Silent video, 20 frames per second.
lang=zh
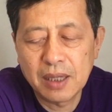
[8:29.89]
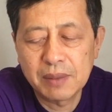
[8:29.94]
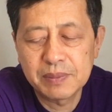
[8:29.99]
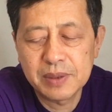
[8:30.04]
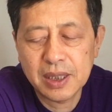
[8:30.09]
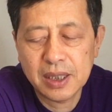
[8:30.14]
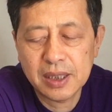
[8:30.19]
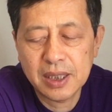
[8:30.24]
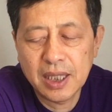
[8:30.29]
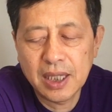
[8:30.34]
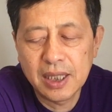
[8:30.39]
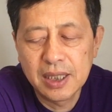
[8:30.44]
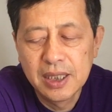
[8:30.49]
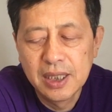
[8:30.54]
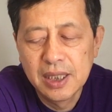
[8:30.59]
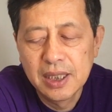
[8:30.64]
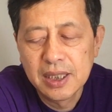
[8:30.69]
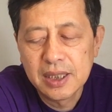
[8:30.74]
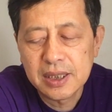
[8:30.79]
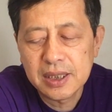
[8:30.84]
我们讲的啊，
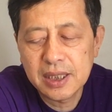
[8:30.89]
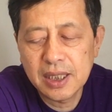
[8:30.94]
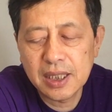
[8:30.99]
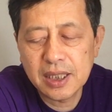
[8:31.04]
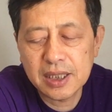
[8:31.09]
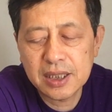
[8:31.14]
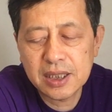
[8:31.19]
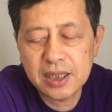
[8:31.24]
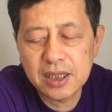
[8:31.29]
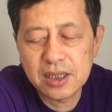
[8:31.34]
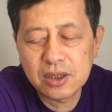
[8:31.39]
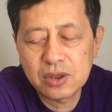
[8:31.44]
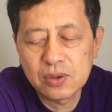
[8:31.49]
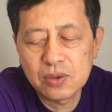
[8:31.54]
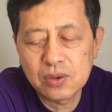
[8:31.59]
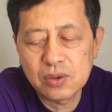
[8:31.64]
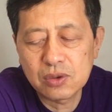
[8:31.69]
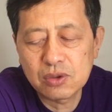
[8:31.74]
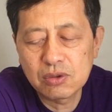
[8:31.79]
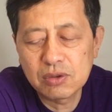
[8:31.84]
这个是
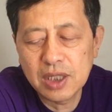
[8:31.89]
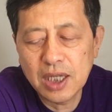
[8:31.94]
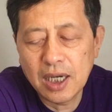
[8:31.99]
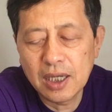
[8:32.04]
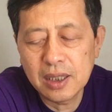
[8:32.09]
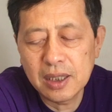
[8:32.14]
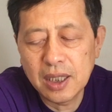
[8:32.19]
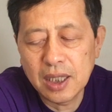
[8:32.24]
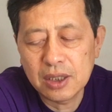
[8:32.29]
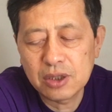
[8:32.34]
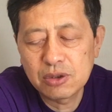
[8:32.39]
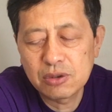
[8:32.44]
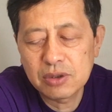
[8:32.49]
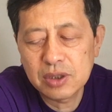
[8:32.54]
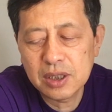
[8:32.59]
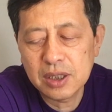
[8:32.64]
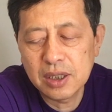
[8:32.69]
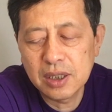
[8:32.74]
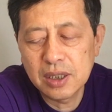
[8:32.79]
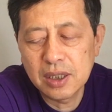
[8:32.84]
中共中央啊，军
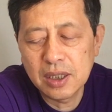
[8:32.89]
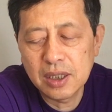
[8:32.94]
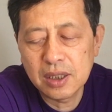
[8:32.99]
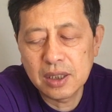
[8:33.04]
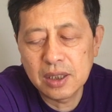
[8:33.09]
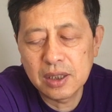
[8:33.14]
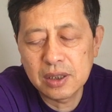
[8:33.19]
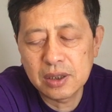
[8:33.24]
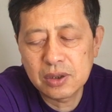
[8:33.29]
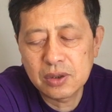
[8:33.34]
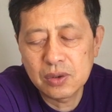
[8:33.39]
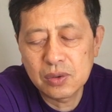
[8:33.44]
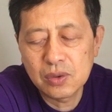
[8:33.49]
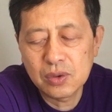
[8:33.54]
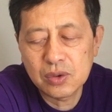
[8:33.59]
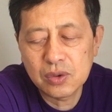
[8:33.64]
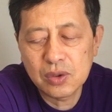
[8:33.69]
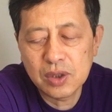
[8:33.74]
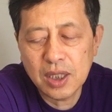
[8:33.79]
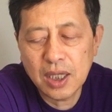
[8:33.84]
事呃，中
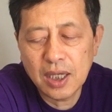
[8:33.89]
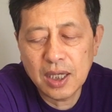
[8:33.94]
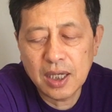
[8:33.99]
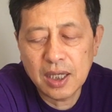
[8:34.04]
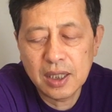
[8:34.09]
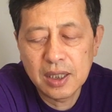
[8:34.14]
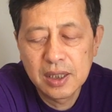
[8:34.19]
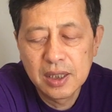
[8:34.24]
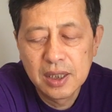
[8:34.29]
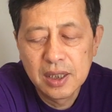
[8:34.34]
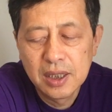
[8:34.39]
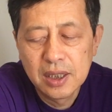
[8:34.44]
共中央啊，